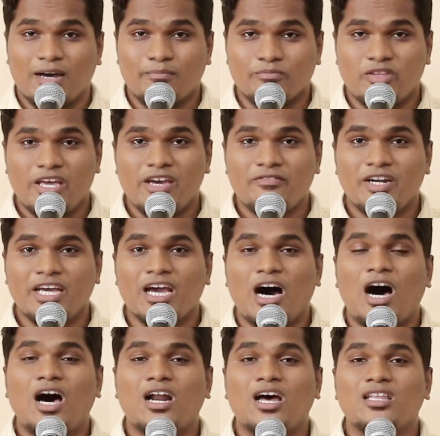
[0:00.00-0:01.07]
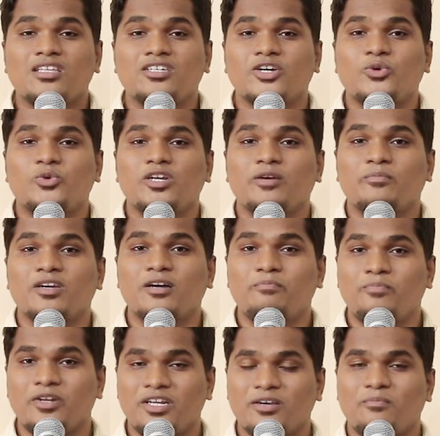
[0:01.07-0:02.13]
நம் தேவனை ஆராதிக்கக்கூடிய
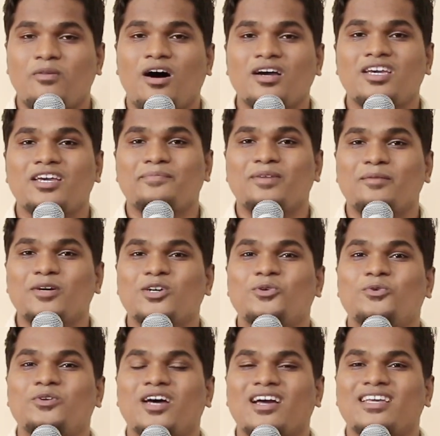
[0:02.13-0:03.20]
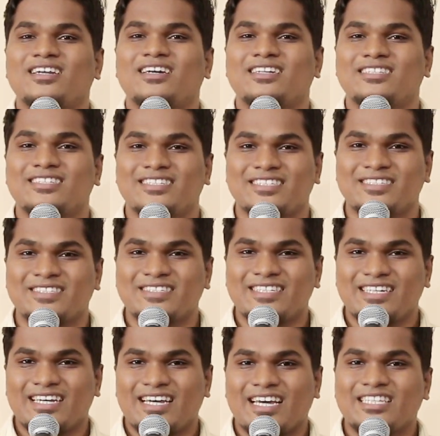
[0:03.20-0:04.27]
மிகப்பெரிய பாக்கியம் நமக்கு உண்டாயிருக்கிறது
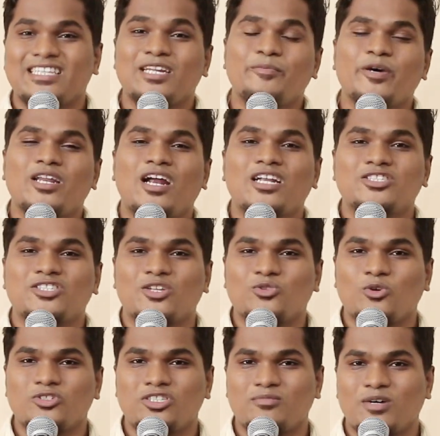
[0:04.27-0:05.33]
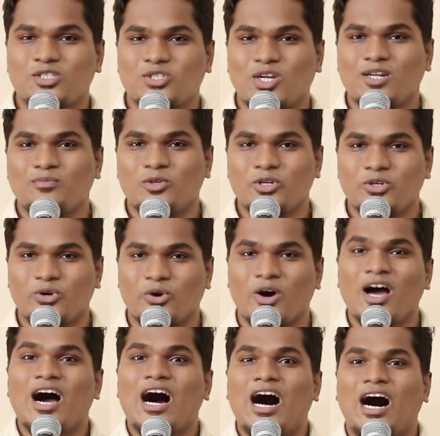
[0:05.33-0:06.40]
எத்தனை பேரால் சந்தோஷமா சொல்ல
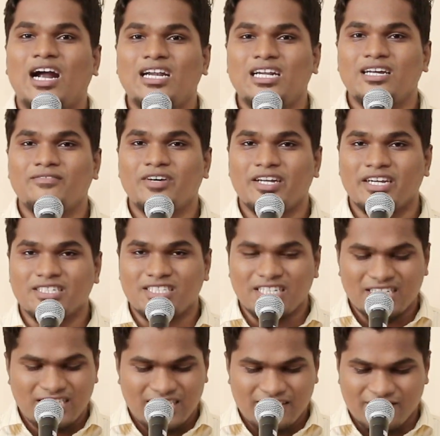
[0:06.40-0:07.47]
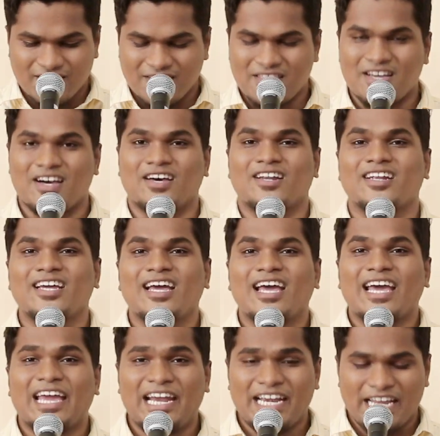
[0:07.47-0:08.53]
முடியும் ஆண்டவரின் கிட்டே வந்தார்
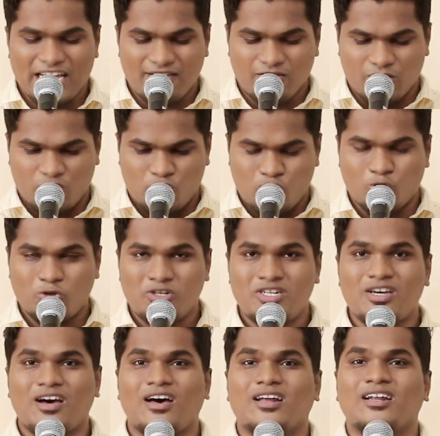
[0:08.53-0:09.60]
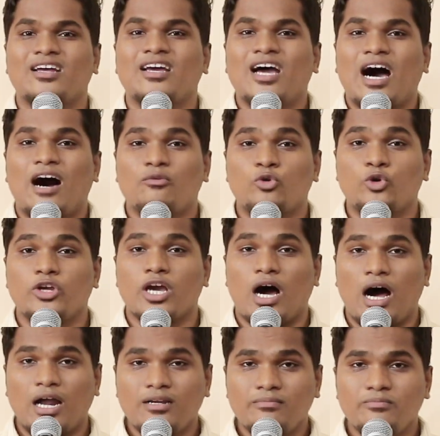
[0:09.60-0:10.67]
என்னை அவர் தொட்டார் அவருடைய
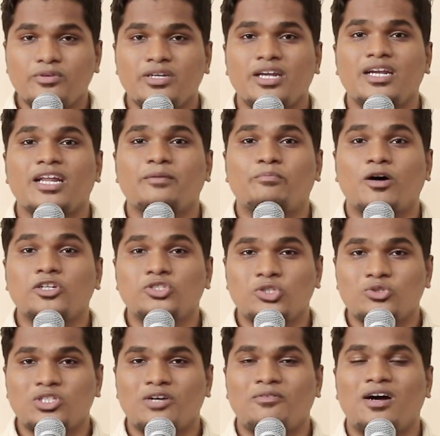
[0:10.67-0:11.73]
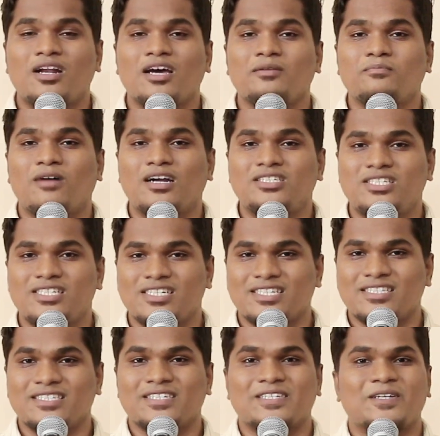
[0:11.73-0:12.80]
அன்பு என்னை பரிசுத்தவானாய்
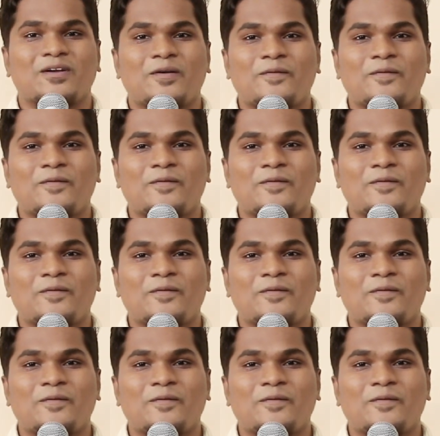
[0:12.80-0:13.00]
மாற்றியது